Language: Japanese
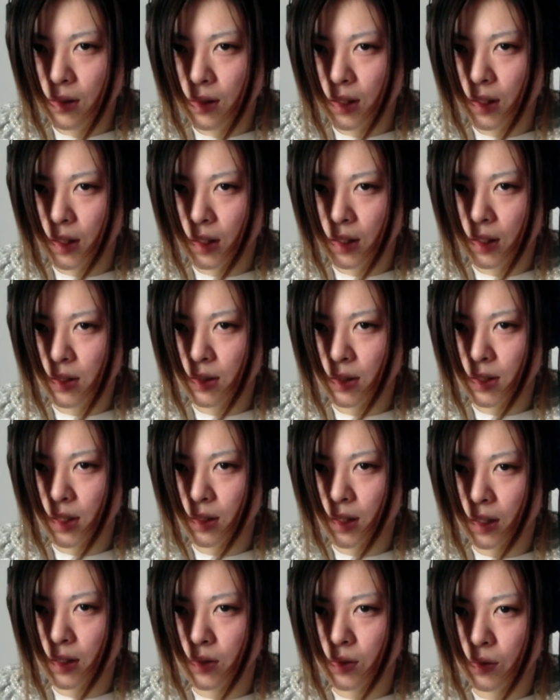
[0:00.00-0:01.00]
ただ私は
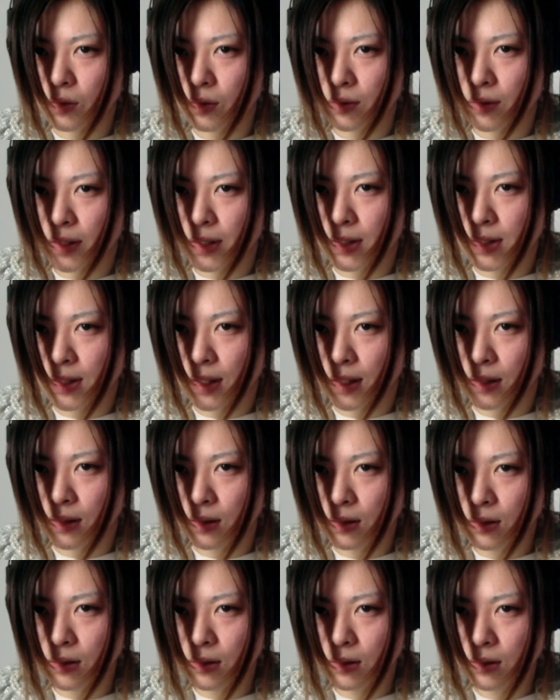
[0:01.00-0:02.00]
絶対にそういうことはしない。
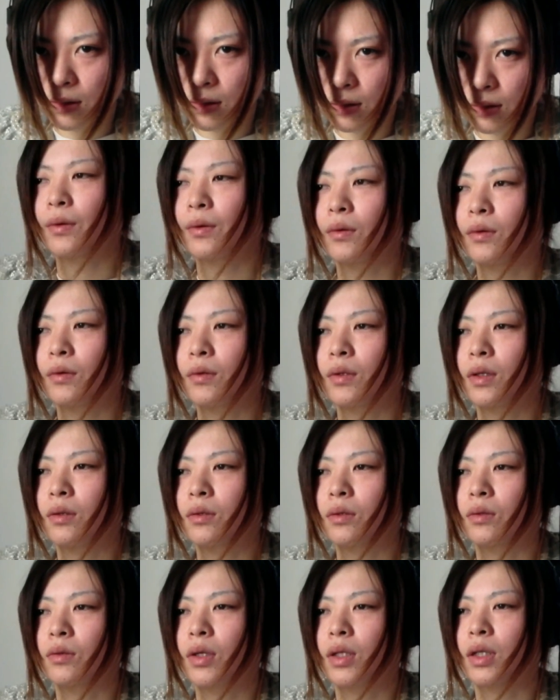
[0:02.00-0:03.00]
こんな
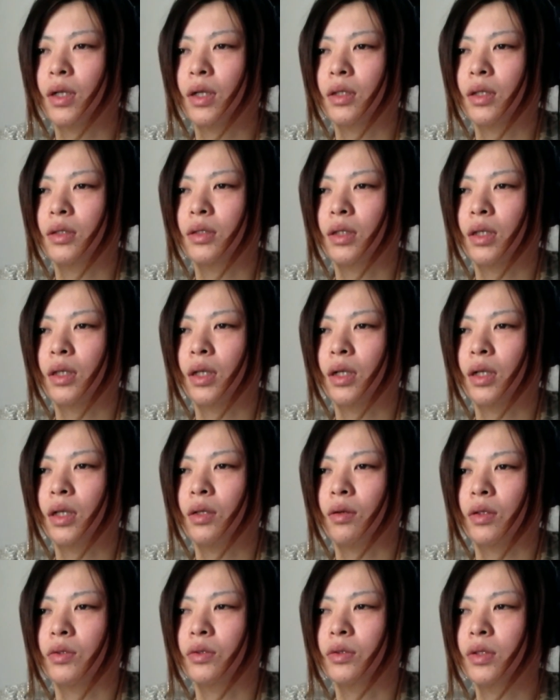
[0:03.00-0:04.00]
ことどうやって片付けたらいい
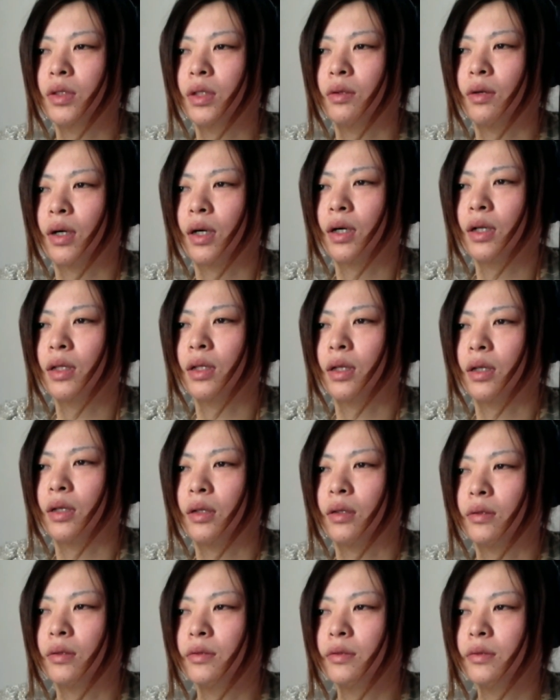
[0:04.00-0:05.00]
のか正直わかんないよ。